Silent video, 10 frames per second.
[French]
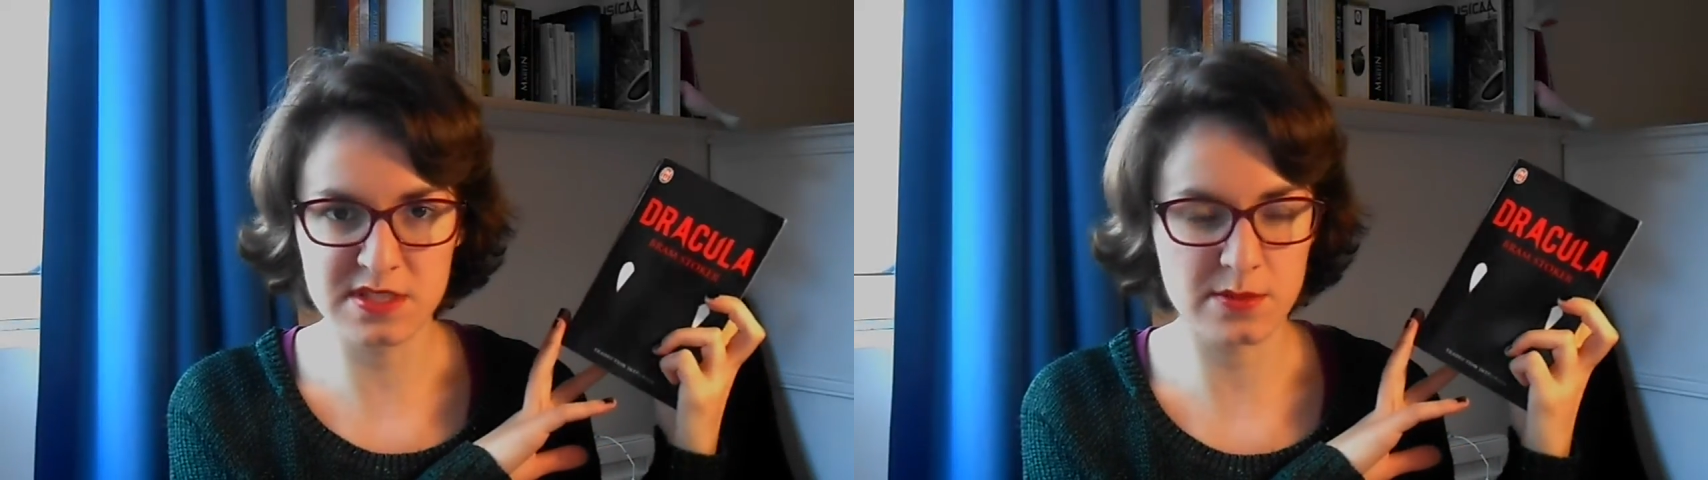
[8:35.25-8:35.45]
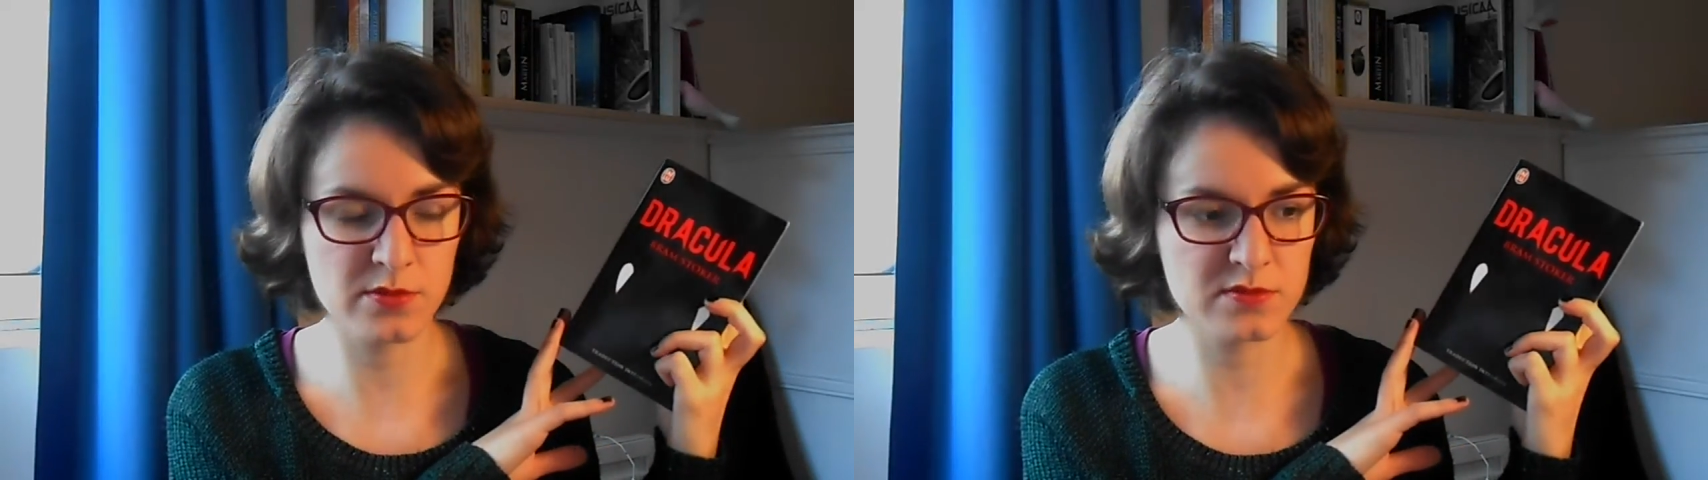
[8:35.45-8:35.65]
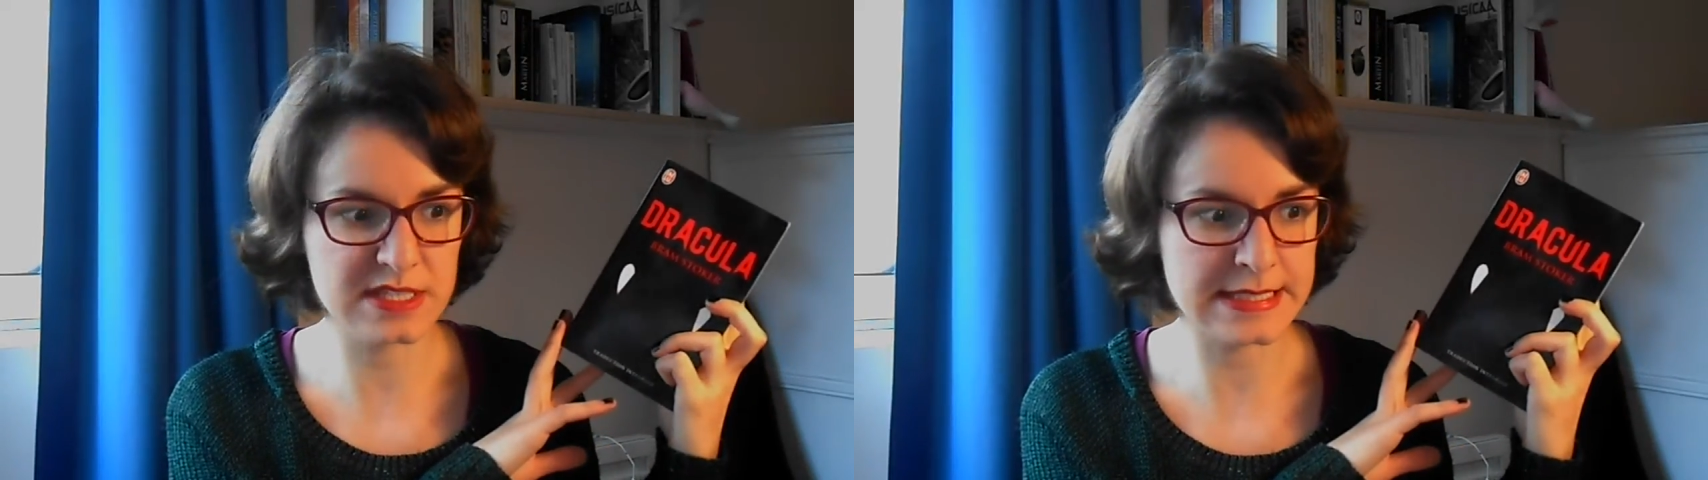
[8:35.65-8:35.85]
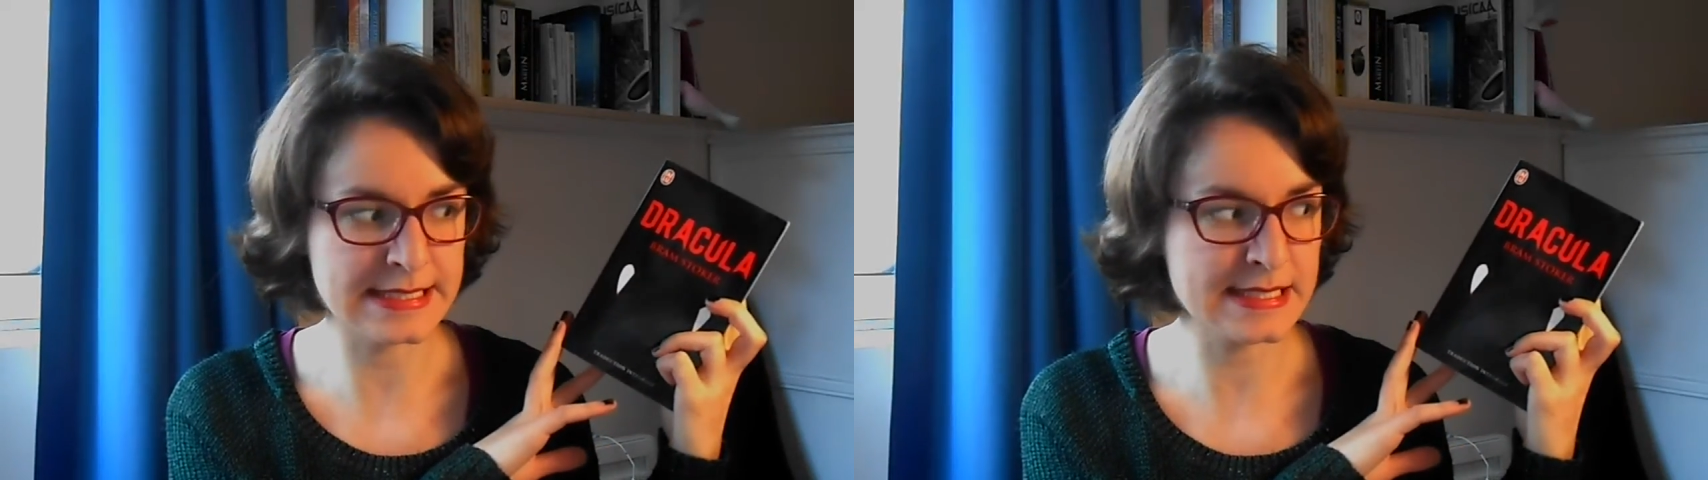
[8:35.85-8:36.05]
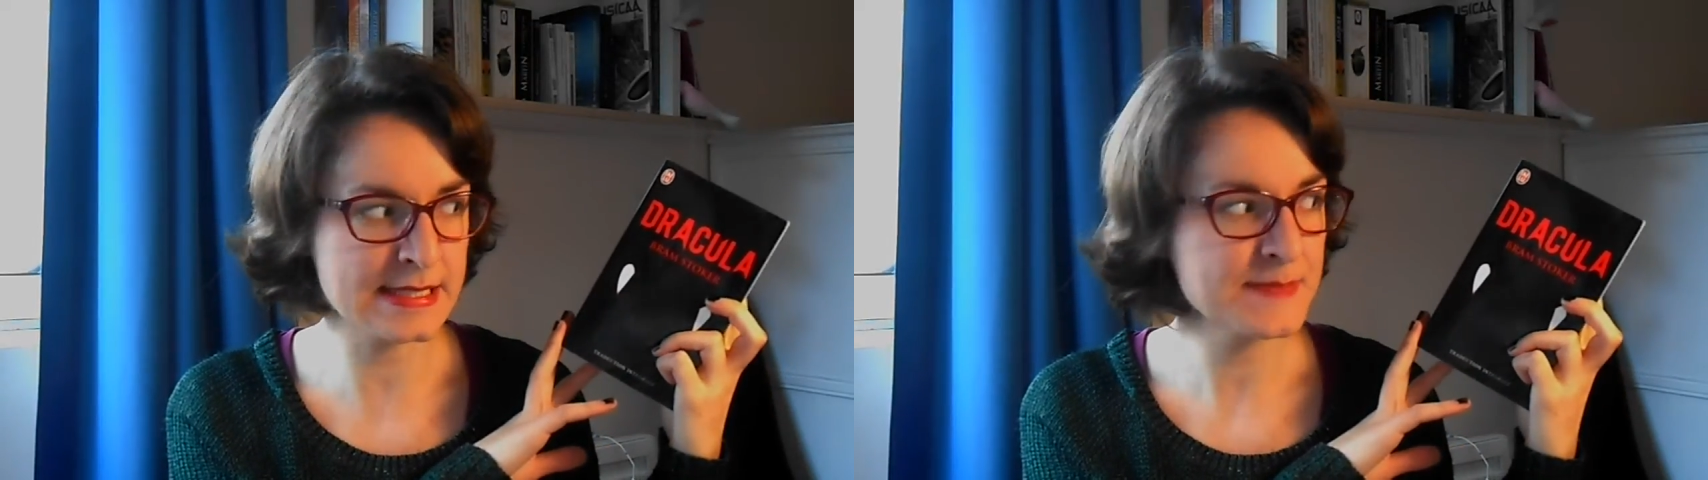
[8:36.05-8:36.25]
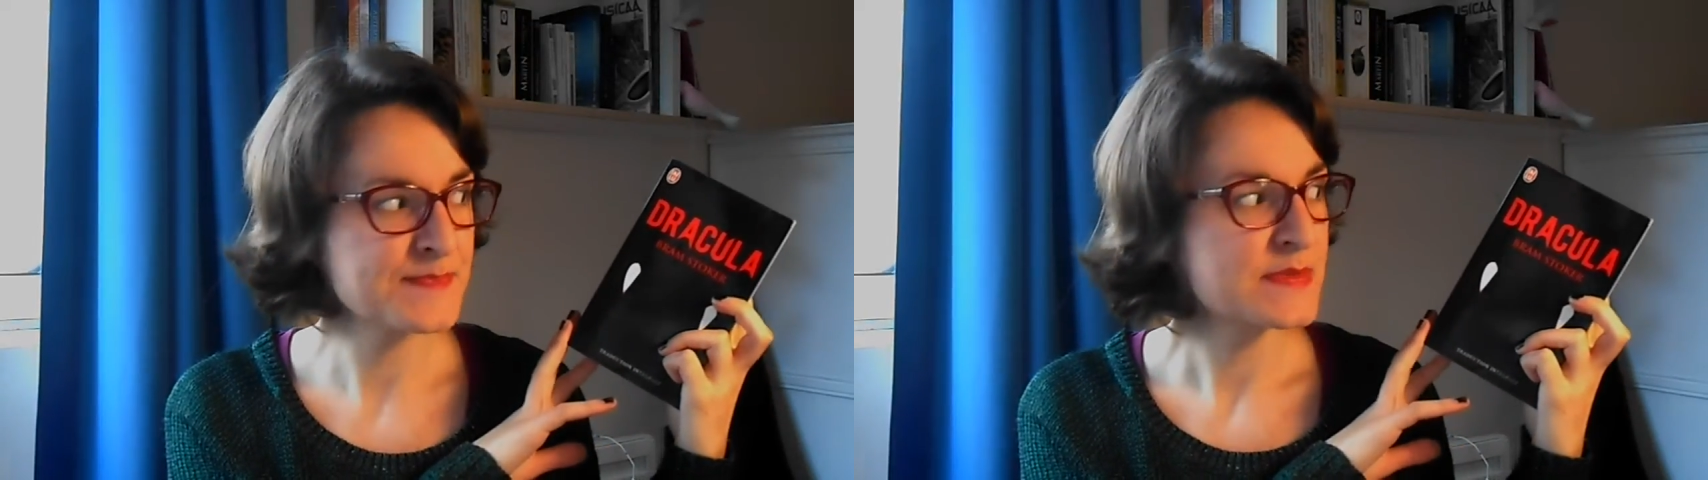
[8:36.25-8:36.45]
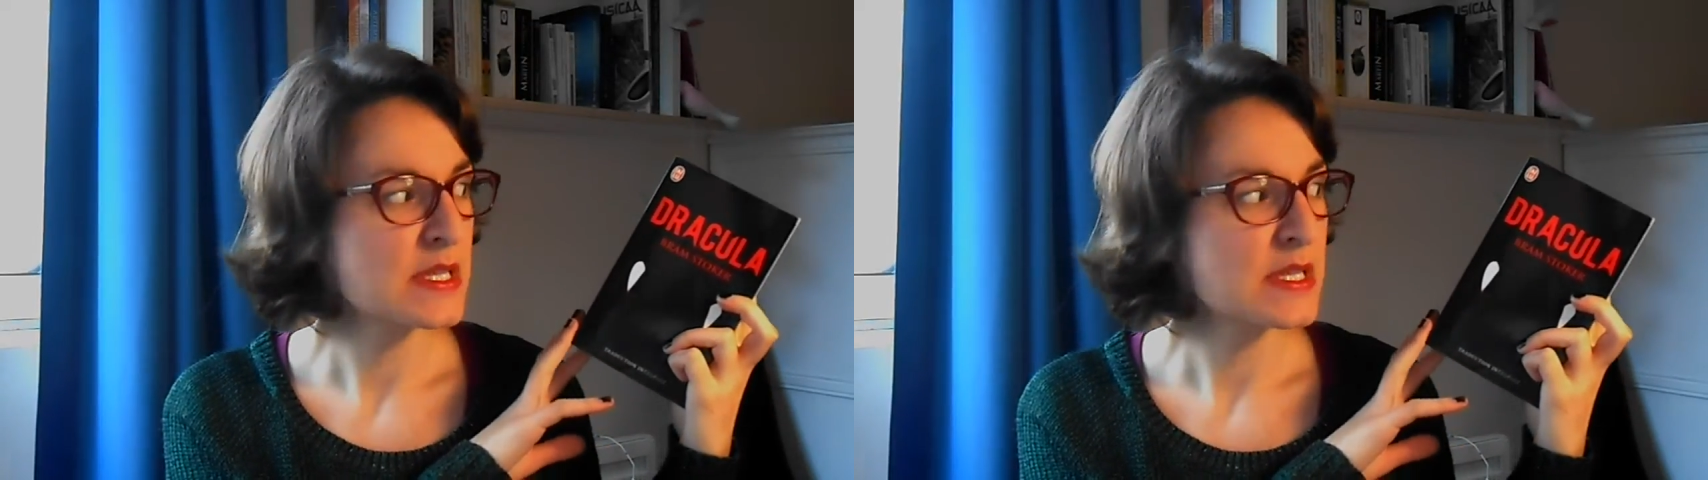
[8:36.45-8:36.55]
si ça peut vous intéresser.